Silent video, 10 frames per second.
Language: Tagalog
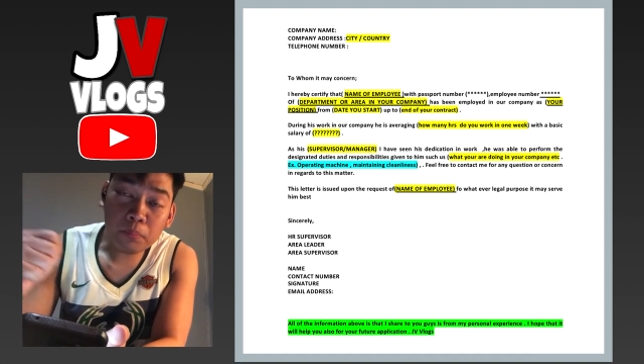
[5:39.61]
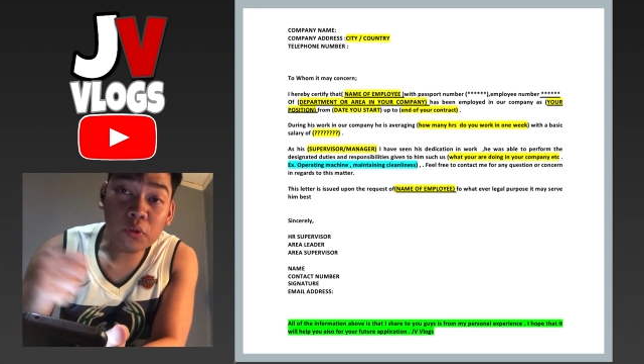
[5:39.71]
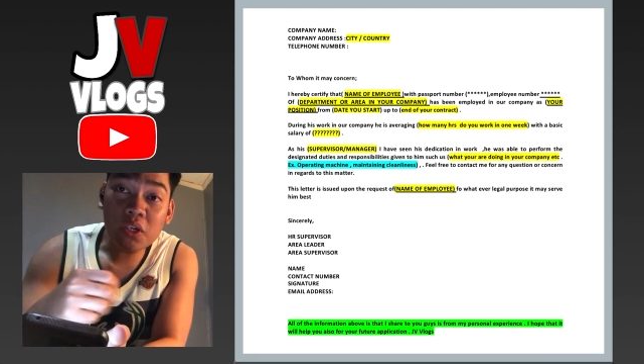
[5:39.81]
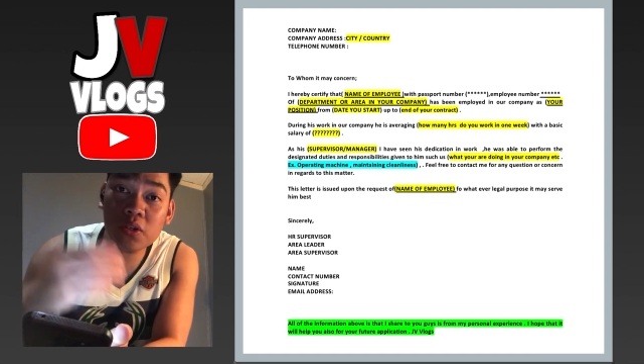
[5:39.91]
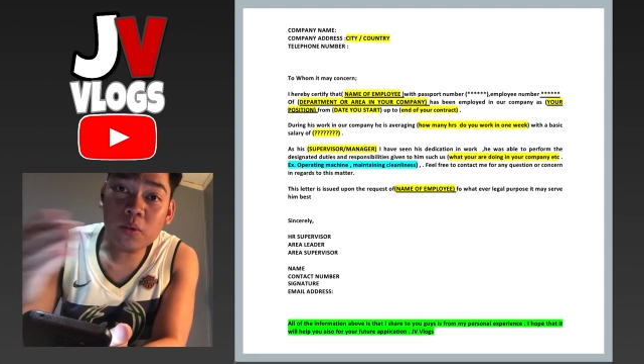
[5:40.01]

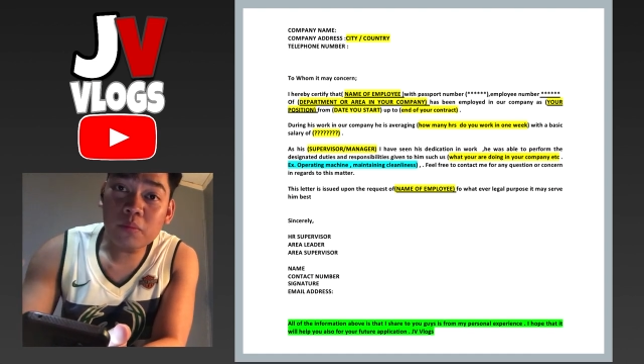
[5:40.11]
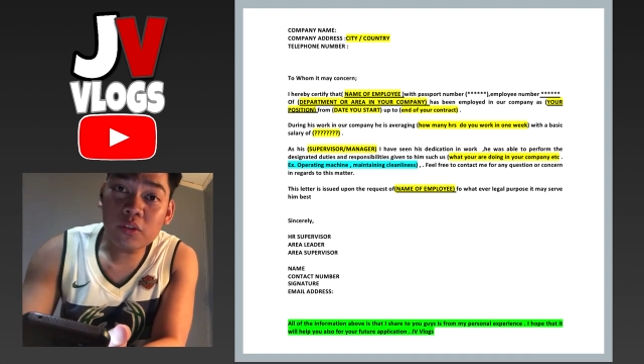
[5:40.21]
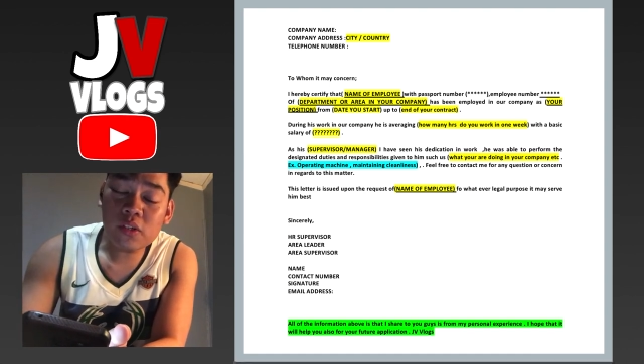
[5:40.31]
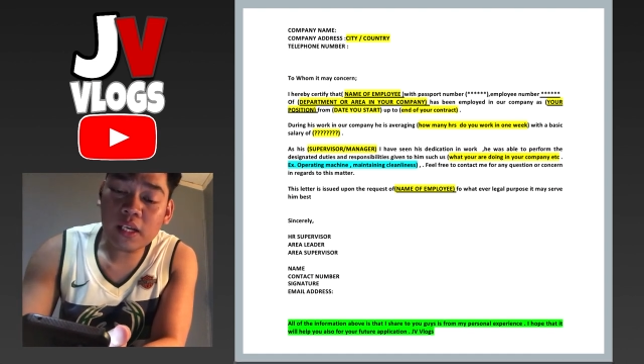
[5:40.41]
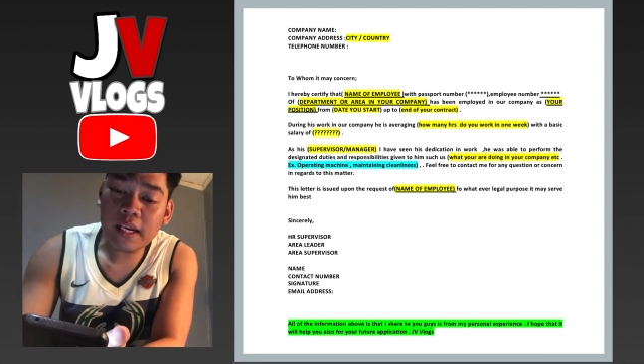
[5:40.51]
position mo do
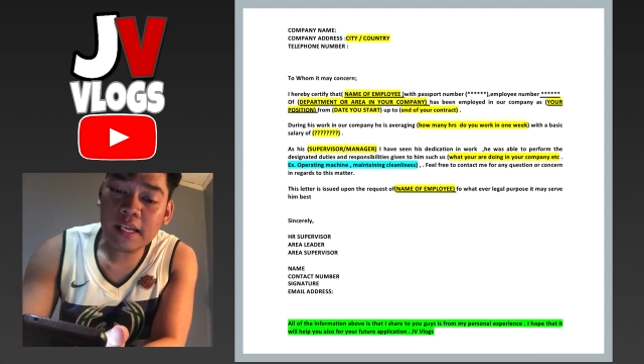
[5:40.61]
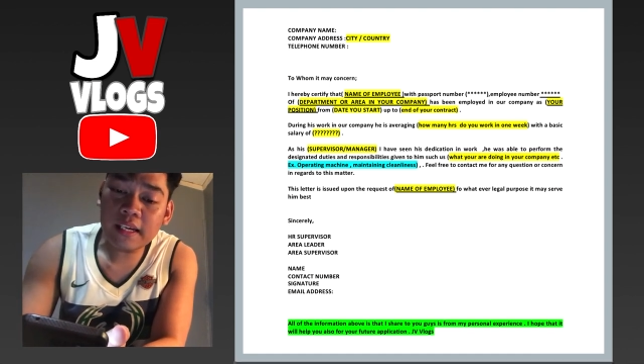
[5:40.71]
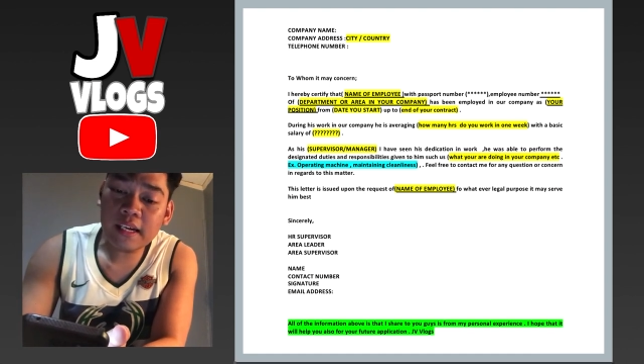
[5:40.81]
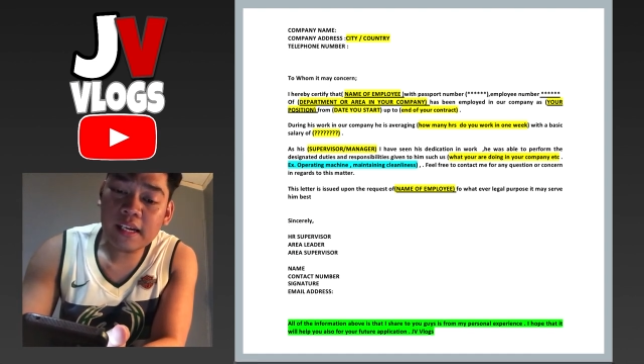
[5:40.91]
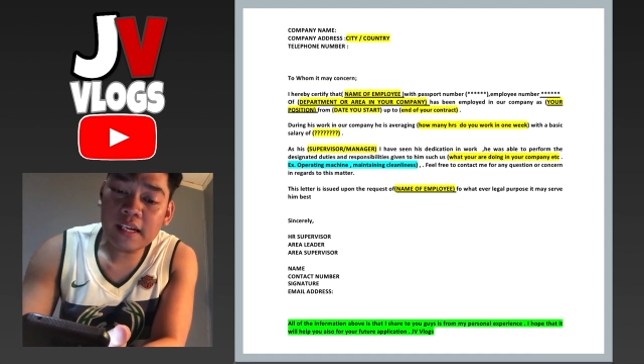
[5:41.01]
sa
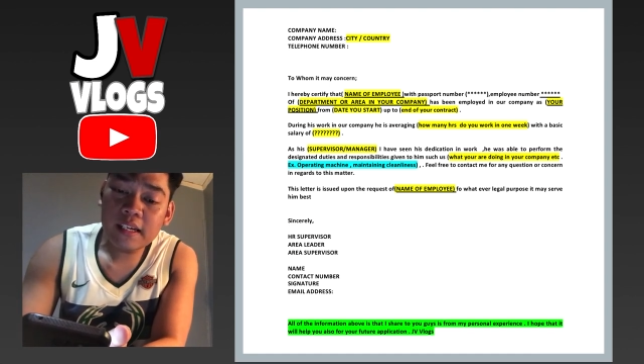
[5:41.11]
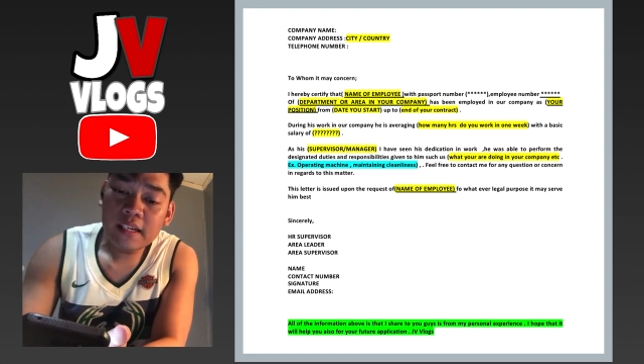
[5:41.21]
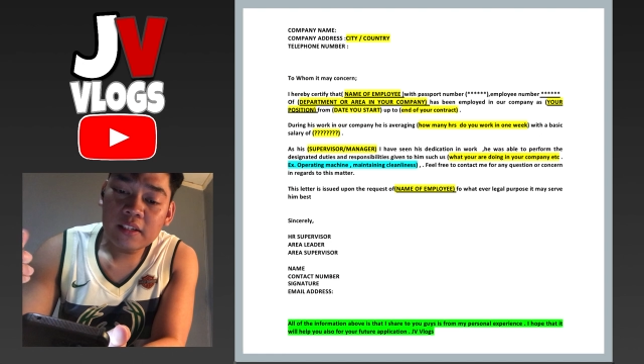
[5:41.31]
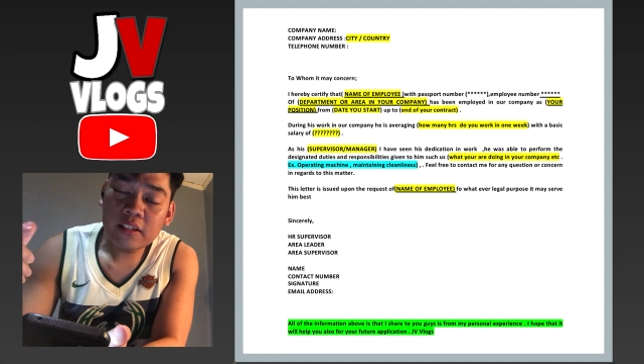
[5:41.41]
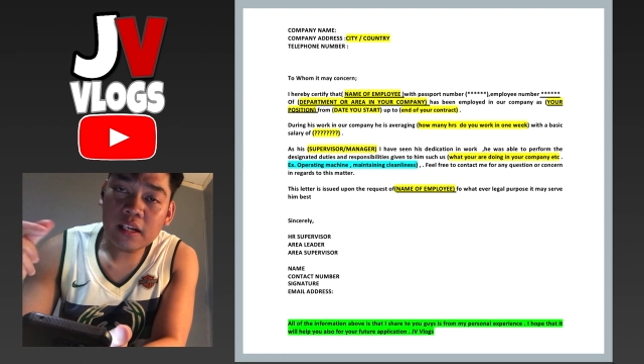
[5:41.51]
area
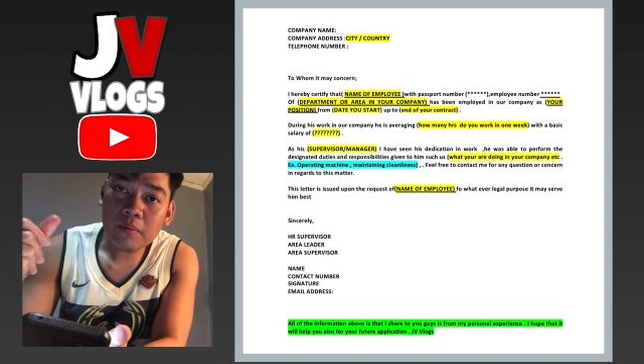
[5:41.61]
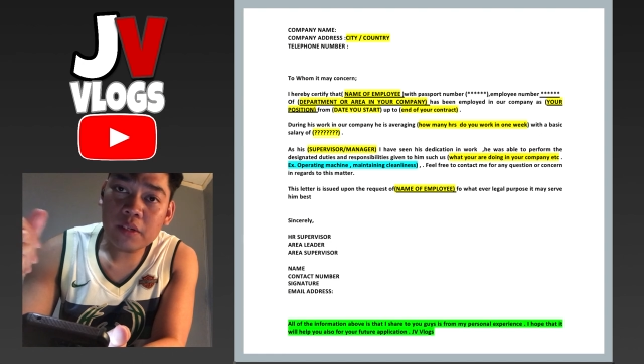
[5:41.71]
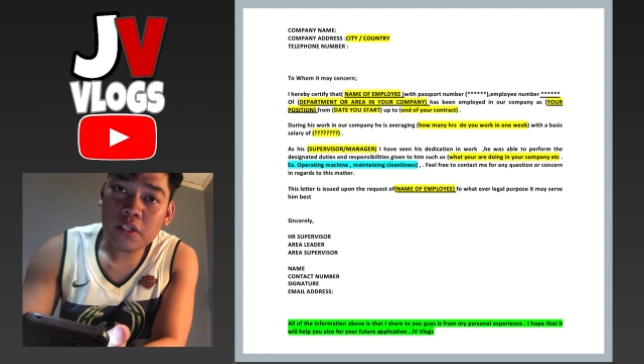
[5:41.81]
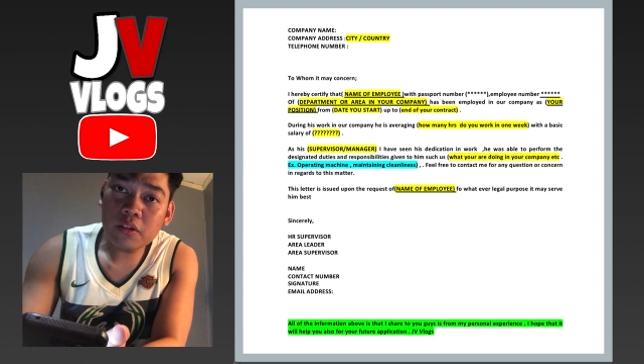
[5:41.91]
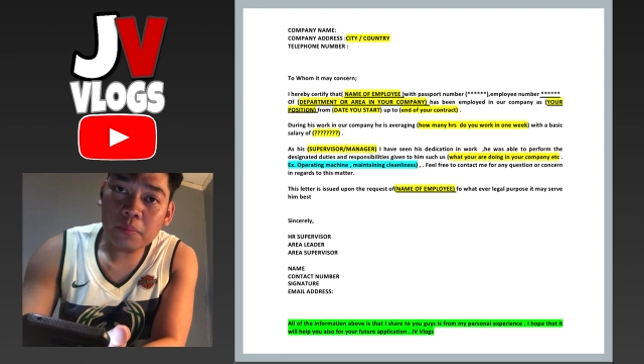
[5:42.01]
kunyari
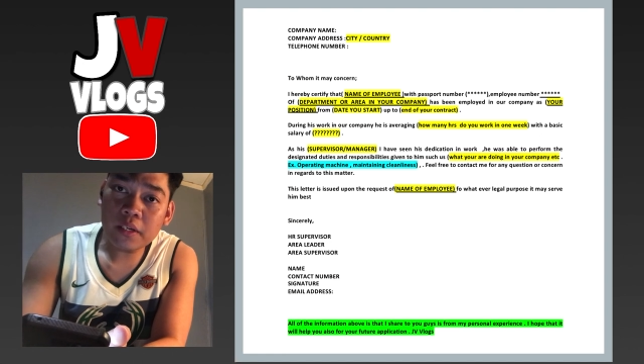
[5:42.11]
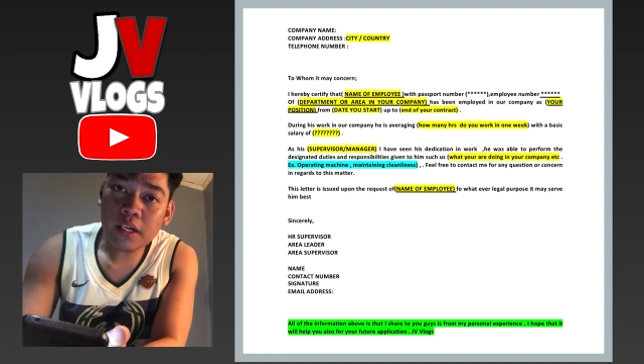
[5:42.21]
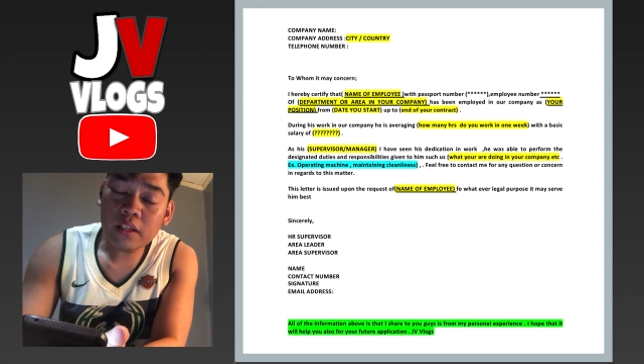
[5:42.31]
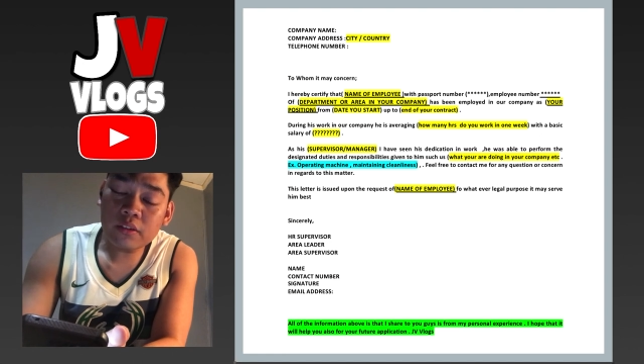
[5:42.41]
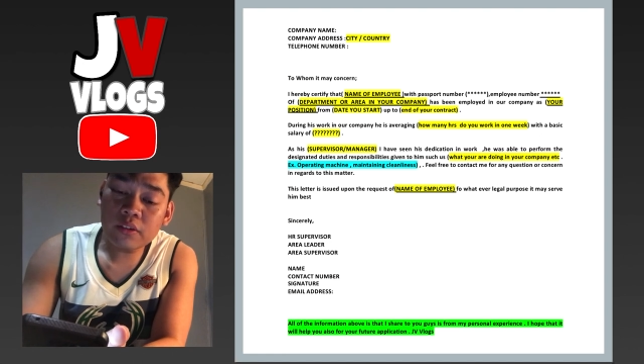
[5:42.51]
machine
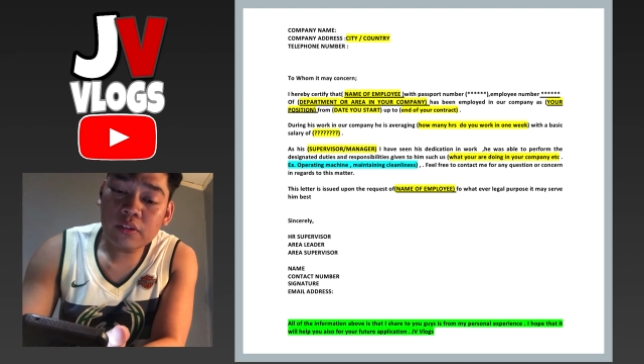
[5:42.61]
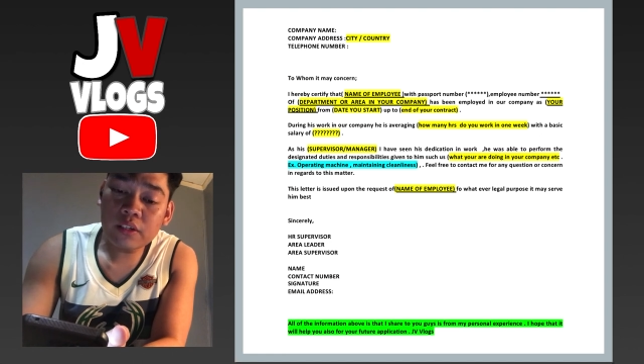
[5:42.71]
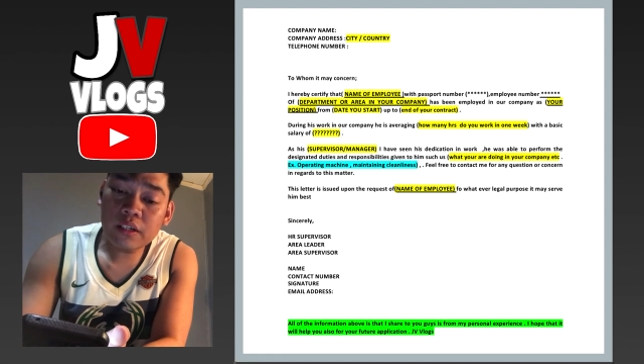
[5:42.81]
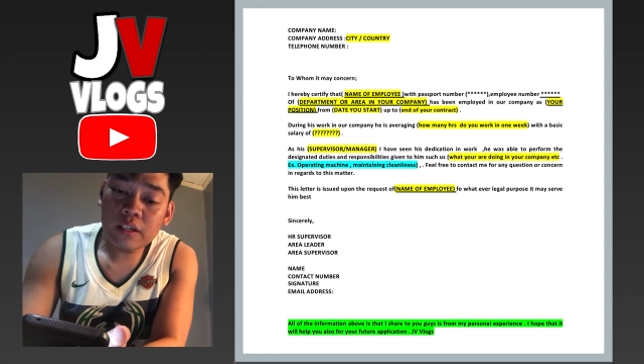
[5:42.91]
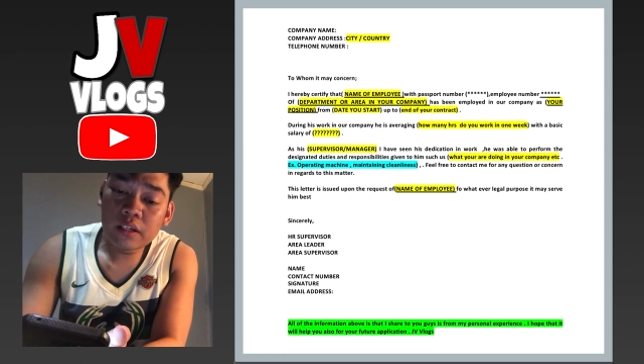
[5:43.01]
operator